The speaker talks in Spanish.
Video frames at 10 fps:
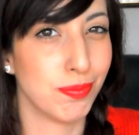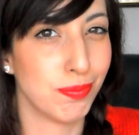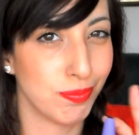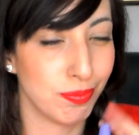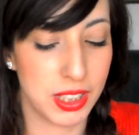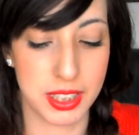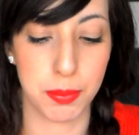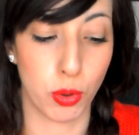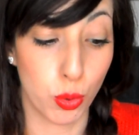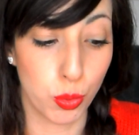mm,
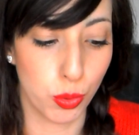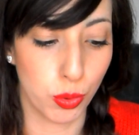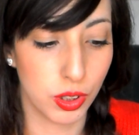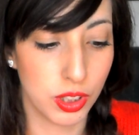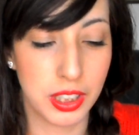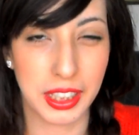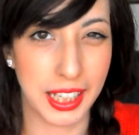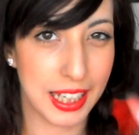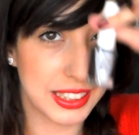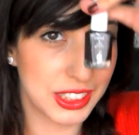excepto con uno,
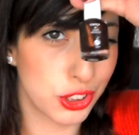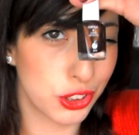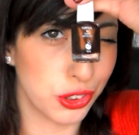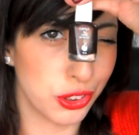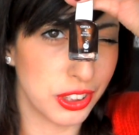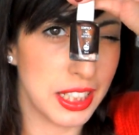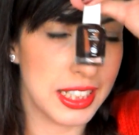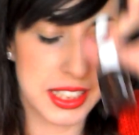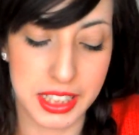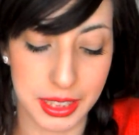que es con
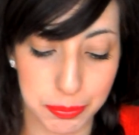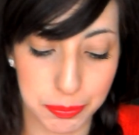este.